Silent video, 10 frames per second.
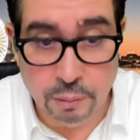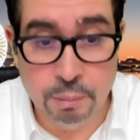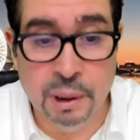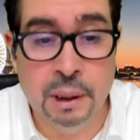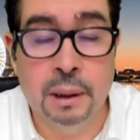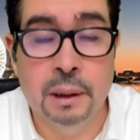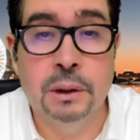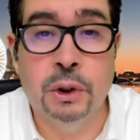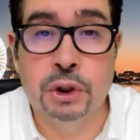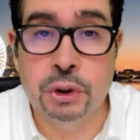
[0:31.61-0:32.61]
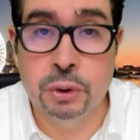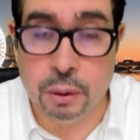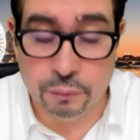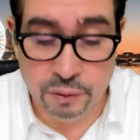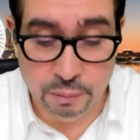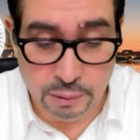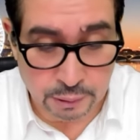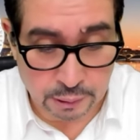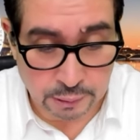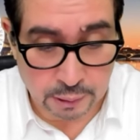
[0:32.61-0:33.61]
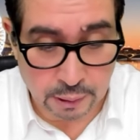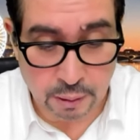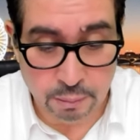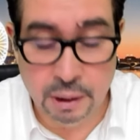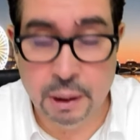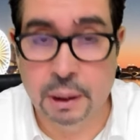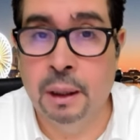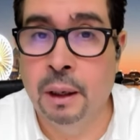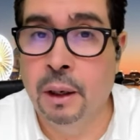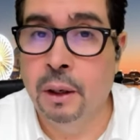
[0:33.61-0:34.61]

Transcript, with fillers: بل يشكر في منطقة القبائل